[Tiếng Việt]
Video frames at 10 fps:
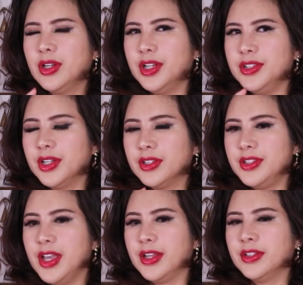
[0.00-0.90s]
hình nhân đó
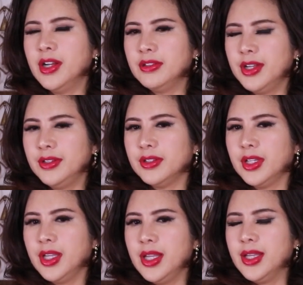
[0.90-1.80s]
về cất lên.
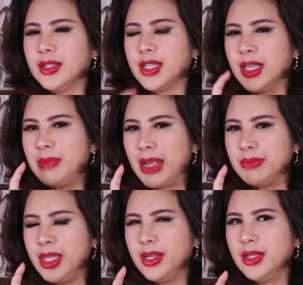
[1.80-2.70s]
Thì các bạn
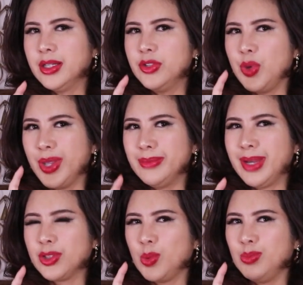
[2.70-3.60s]
biết á, cái chuyện
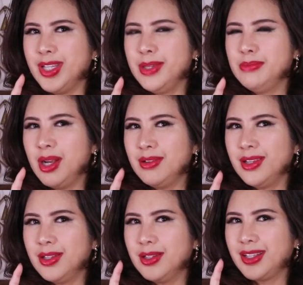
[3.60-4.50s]
mà Tụng Liên mất
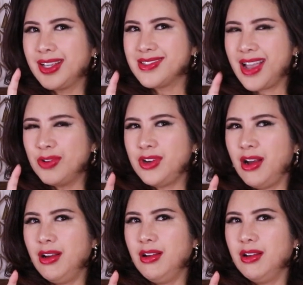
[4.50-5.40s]
cái cây sáo
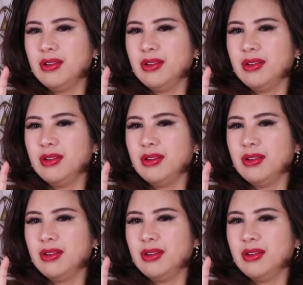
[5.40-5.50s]
đó